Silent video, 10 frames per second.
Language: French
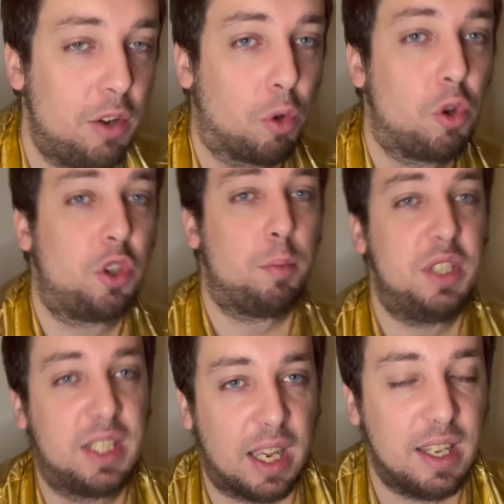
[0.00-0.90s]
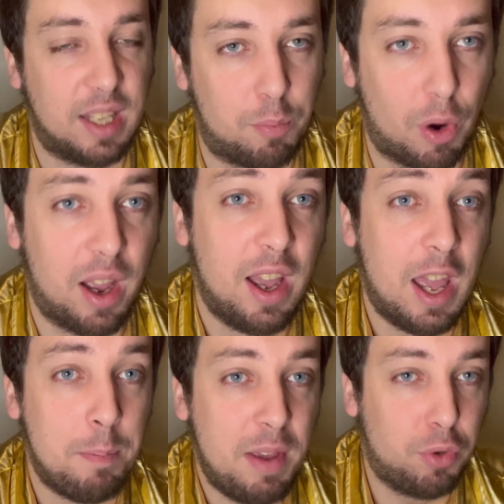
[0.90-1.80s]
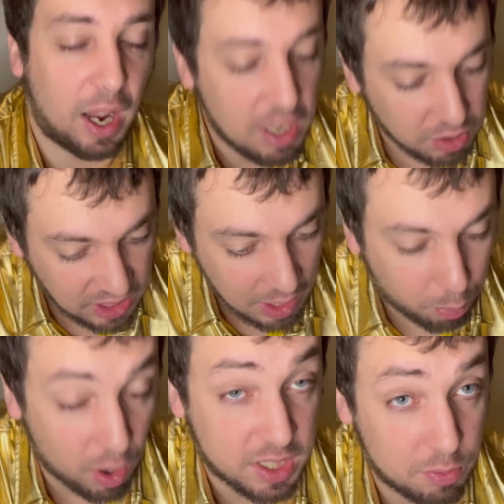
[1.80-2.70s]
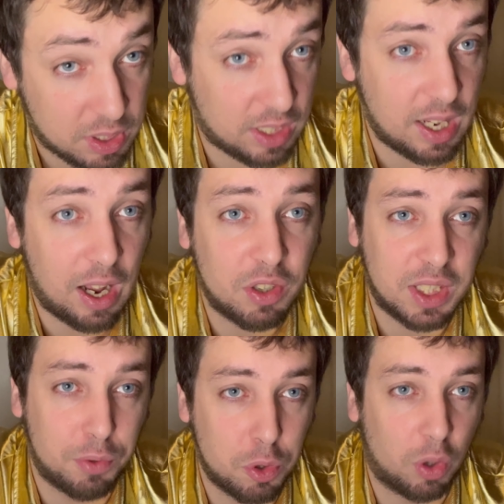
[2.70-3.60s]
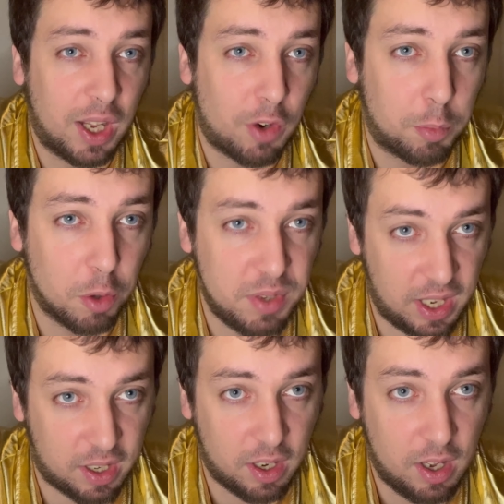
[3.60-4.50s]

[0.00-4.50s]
Donc le top 10 gagnait des points, mais vous gagnez aussi des points si vous étiez là en diffusion en avant-première